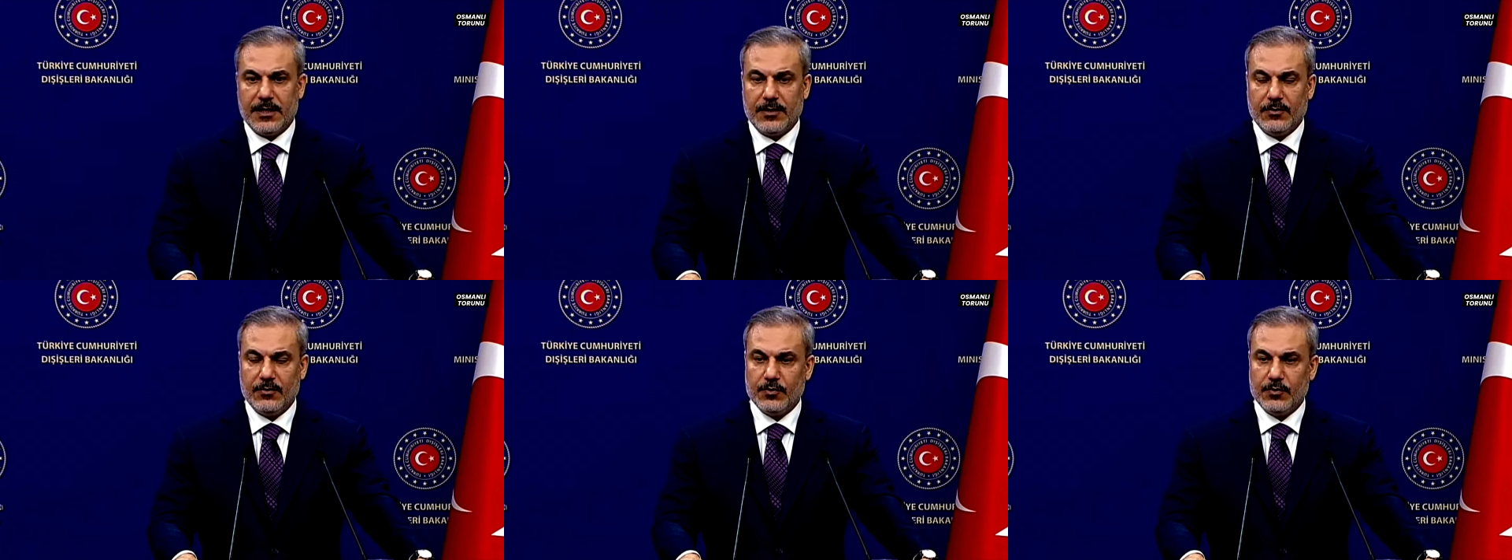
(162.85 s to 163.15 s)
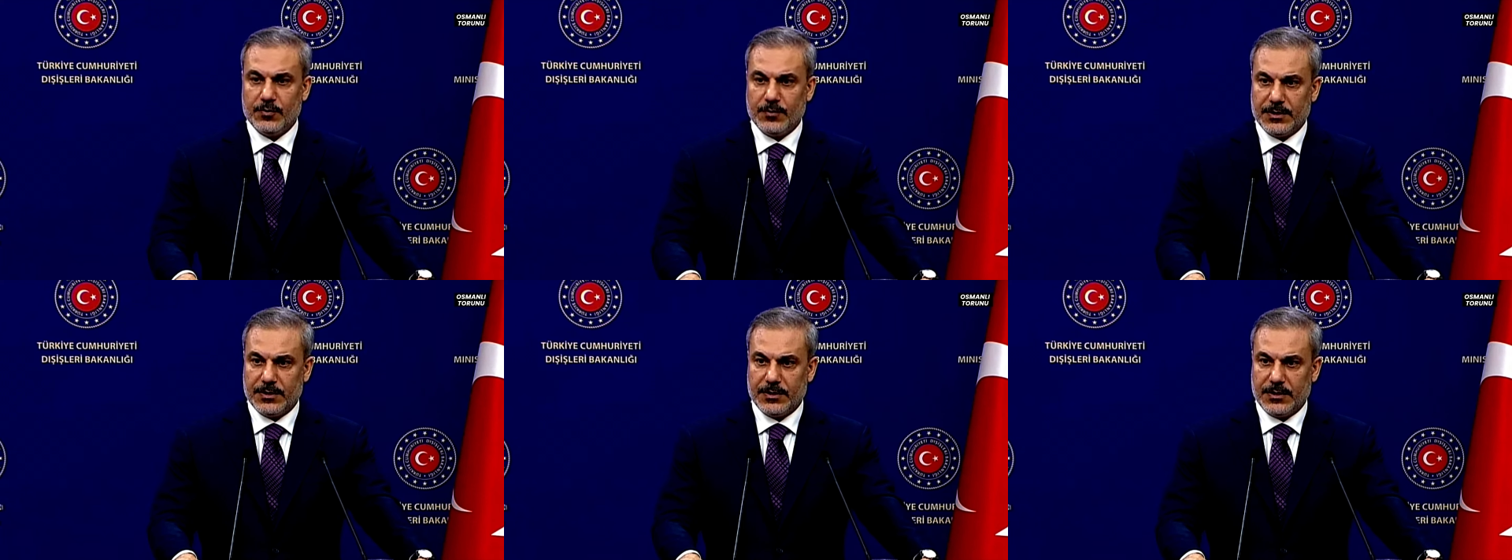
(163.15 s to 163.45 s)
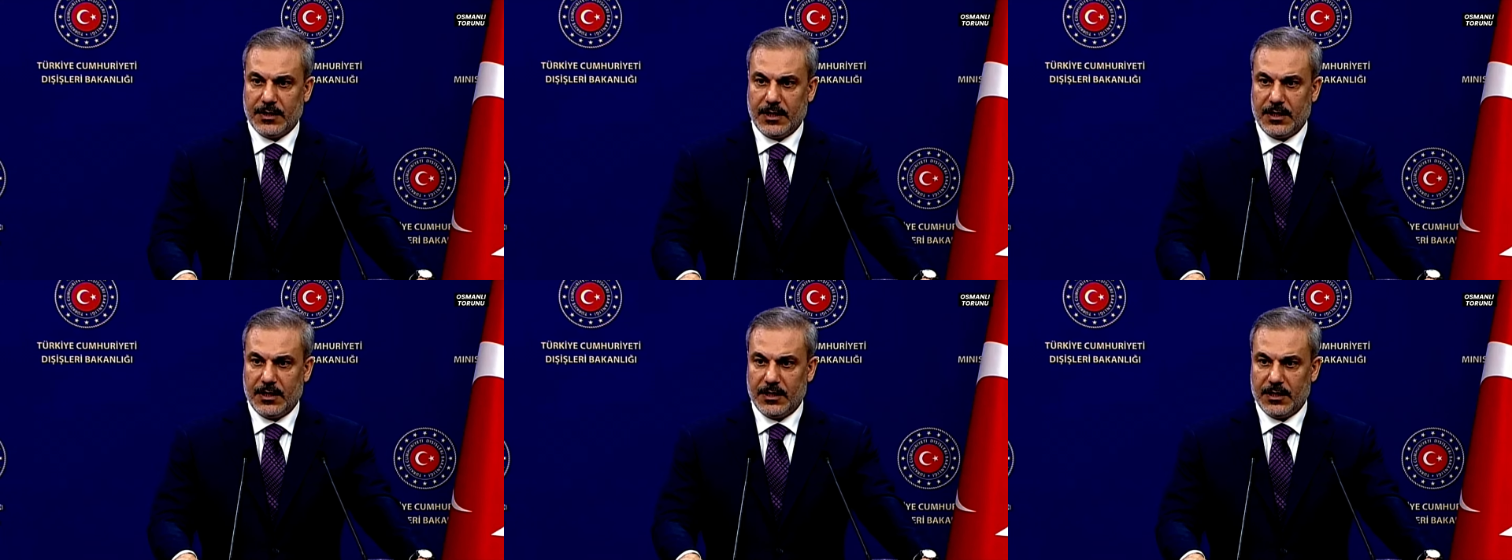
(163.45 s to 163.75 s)
henüz bir
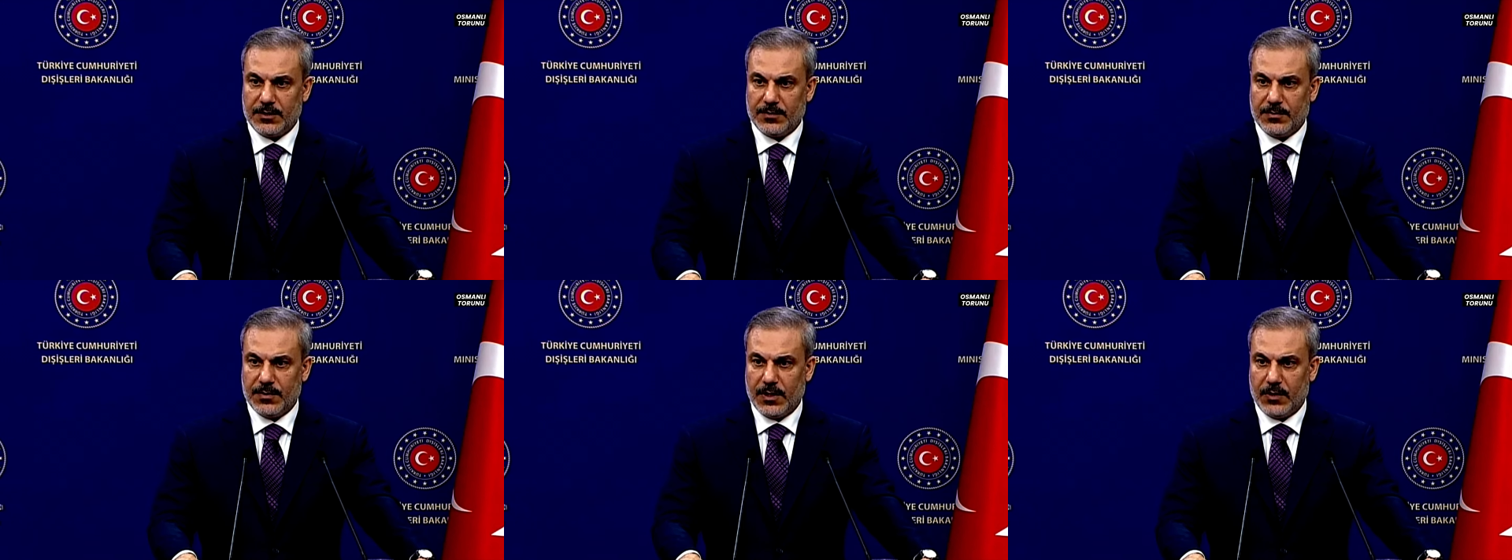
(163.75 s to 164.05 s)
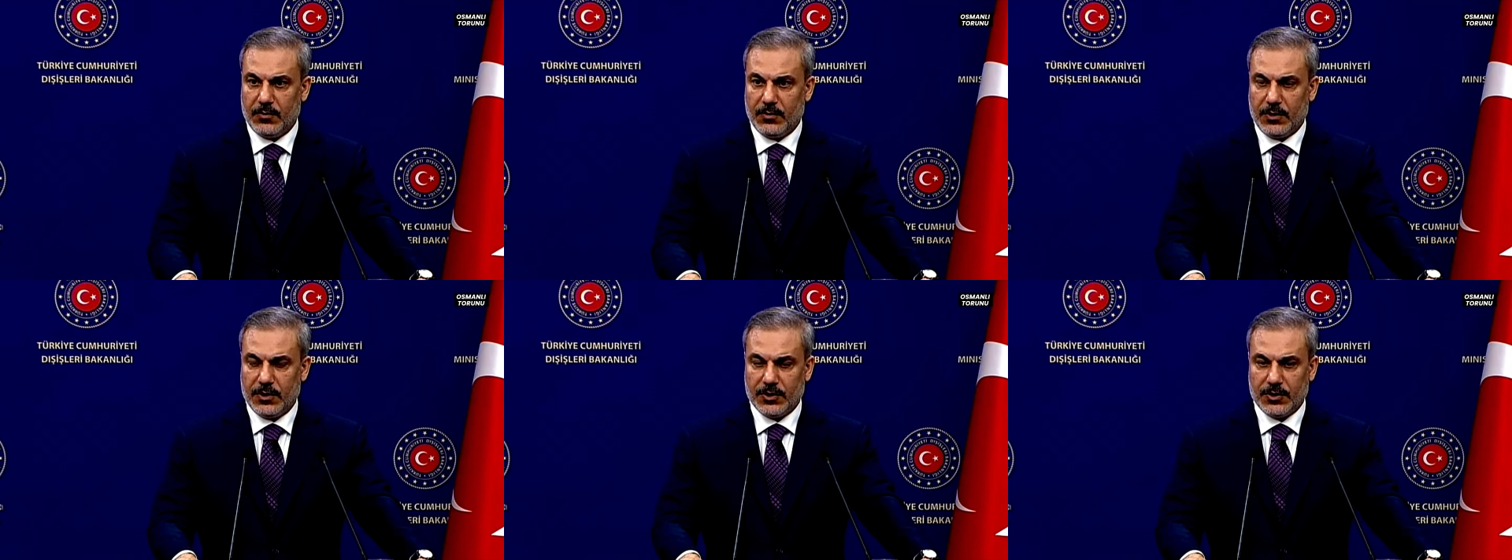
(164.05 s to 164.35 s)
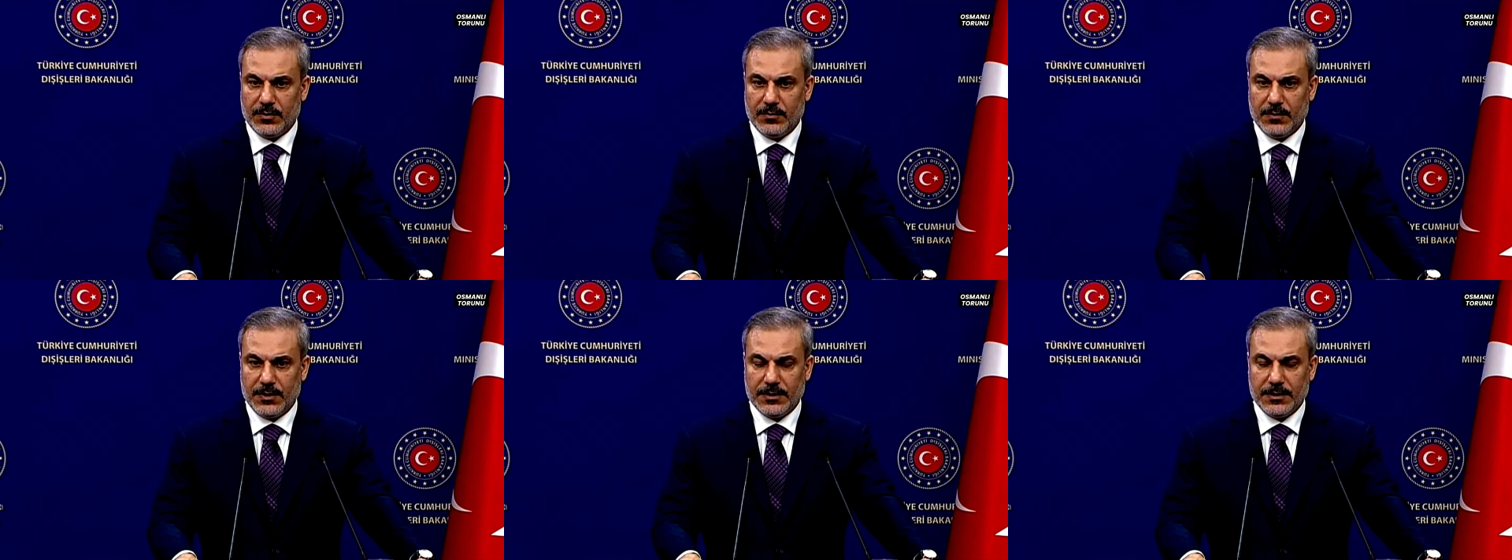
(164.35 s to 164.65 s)
anlaşmaya
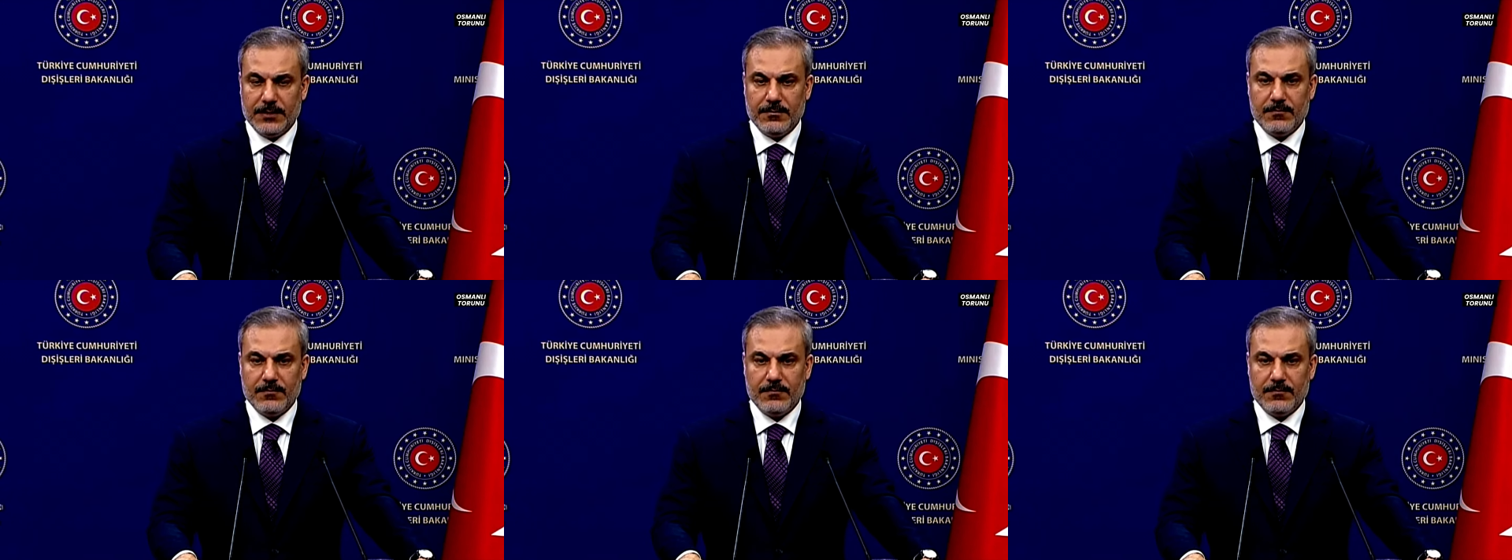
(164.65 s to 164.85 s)
ulaşılmadı.